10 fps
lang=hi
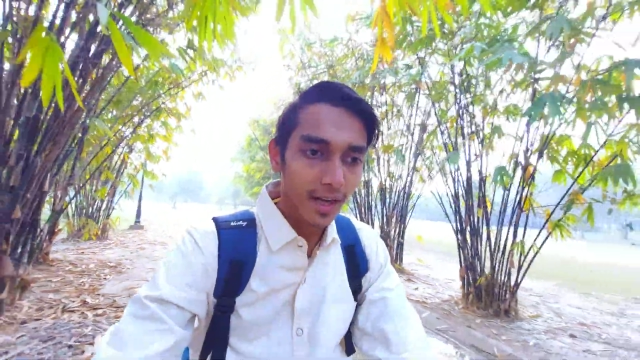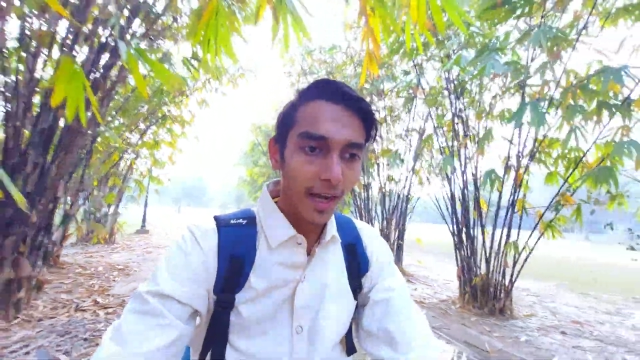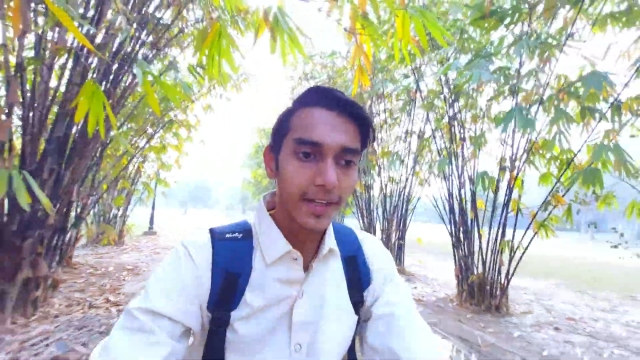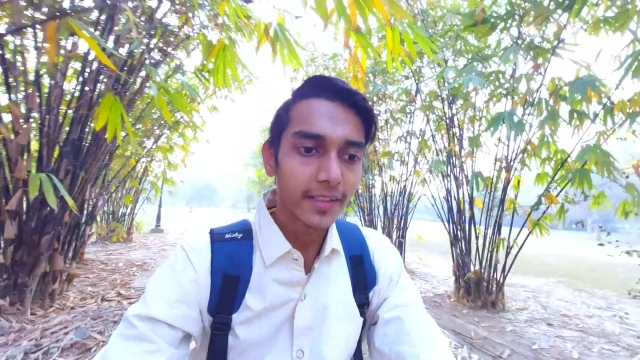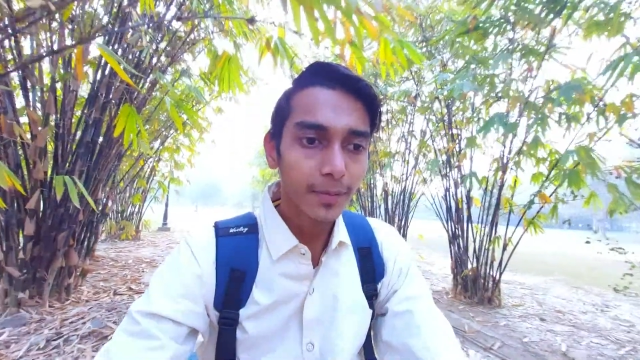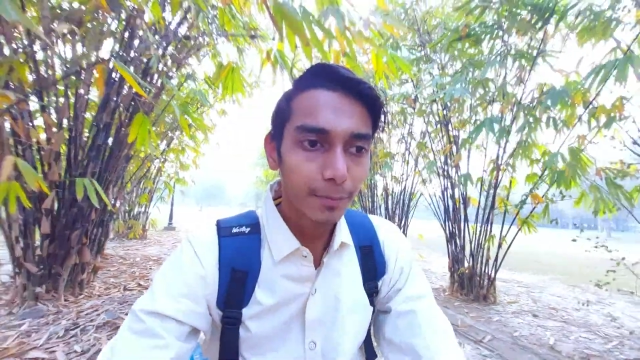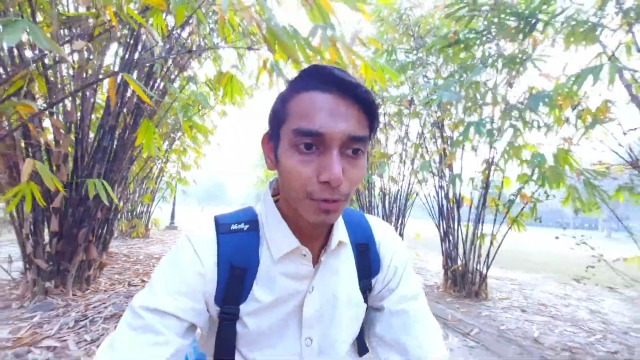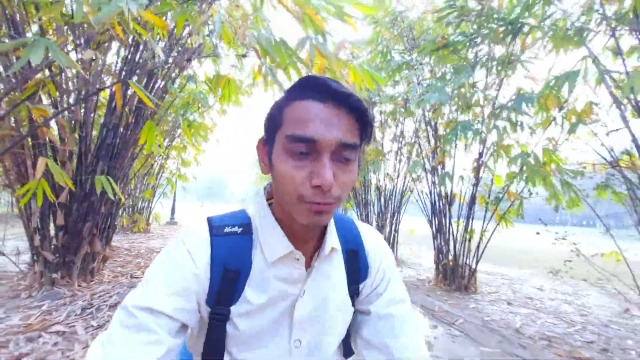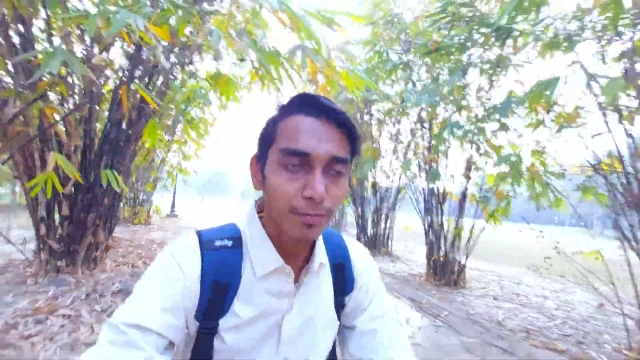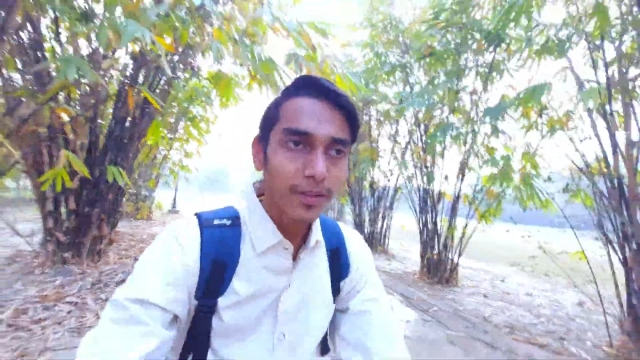आईडी
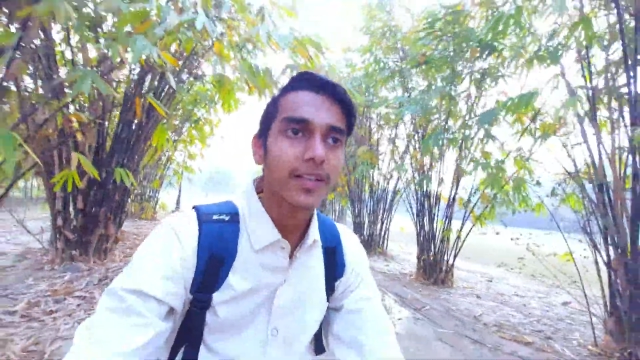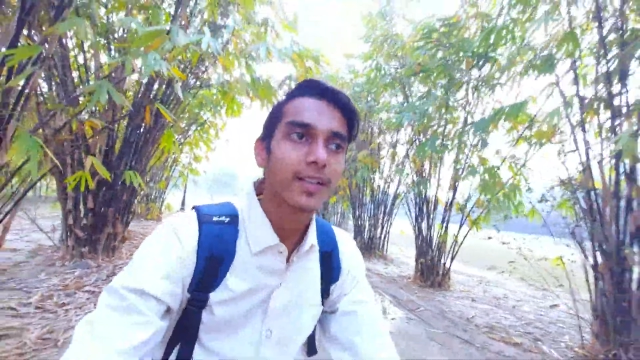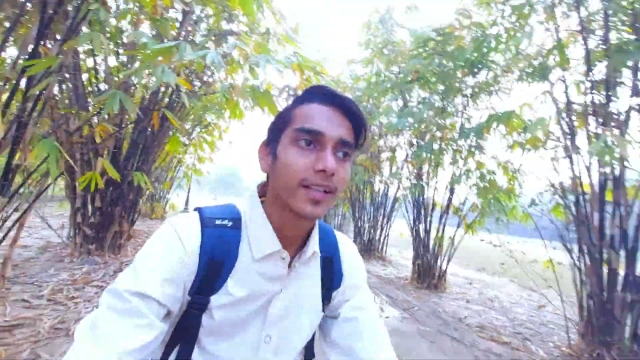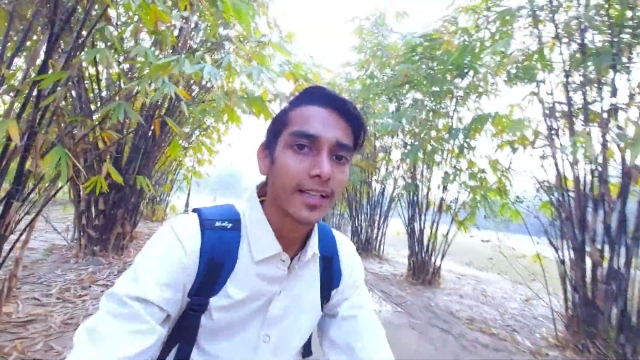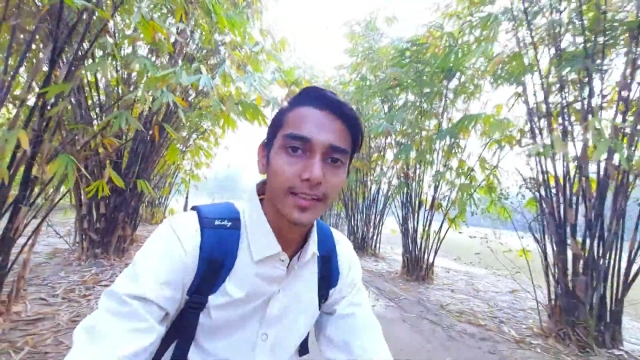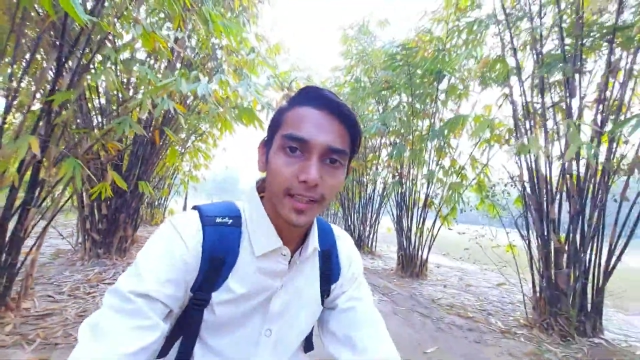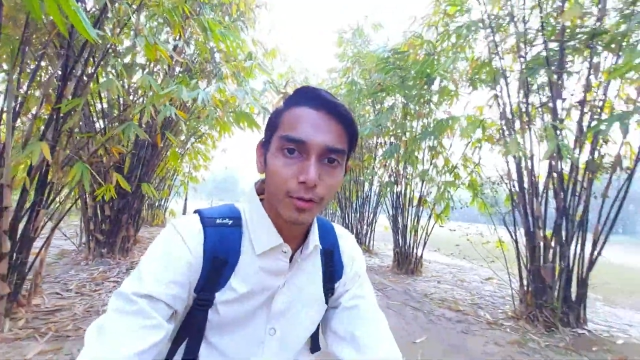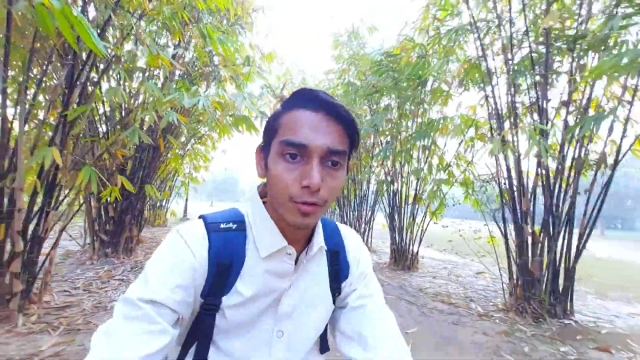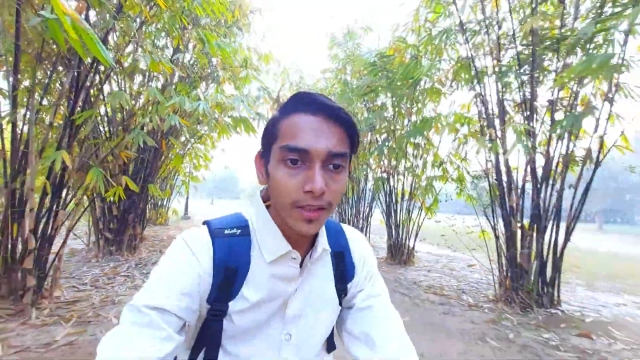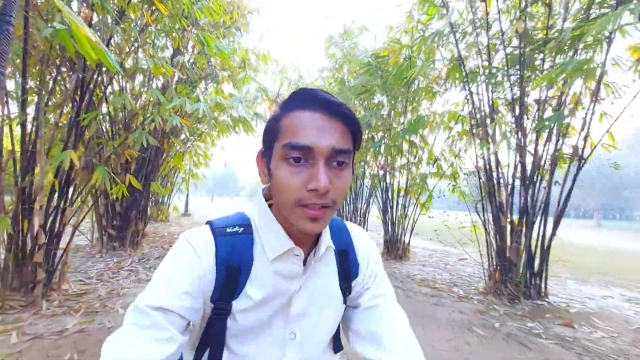प्रूफ भी ले लेते हैं
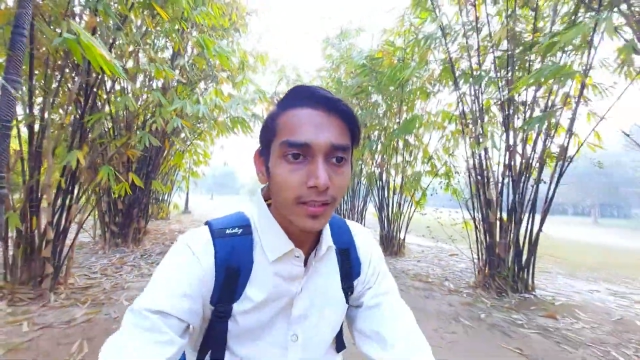कोई